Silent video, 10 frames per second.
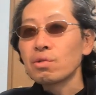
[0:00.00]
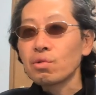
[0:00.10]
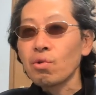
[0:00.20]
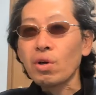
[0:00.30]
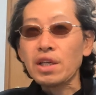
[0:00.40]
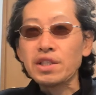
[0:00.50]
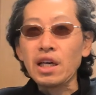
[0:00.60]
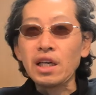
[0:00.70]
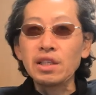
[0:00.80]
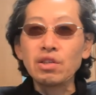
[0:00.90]
福岡市
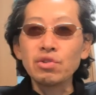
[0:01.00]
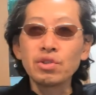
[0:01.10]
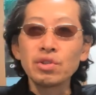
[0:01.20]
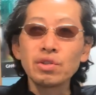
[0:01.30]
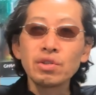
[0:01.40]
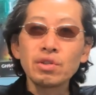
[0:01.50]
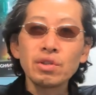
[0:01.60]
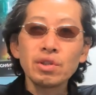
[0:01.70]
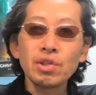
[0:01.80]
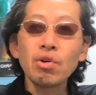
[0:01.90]
博多区
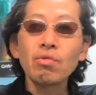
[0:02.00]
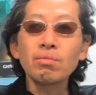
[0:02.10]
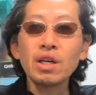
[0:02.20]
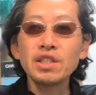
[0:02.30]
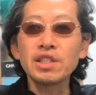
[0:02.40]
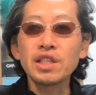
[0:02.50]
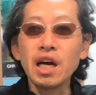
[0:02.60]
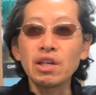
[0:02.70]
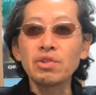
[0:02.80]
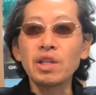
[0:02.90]
祇園町
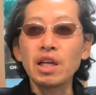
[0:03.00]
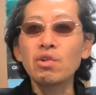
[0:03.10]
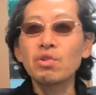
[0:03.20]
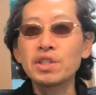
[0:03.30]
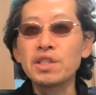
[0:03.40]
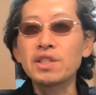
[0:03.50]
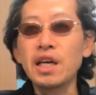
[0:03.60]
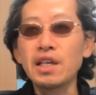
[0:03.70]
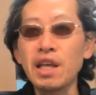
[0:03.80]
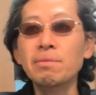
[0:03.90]
にある寺の敷地
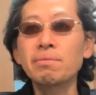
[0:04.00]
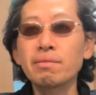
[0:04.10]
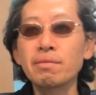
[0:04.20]
内で、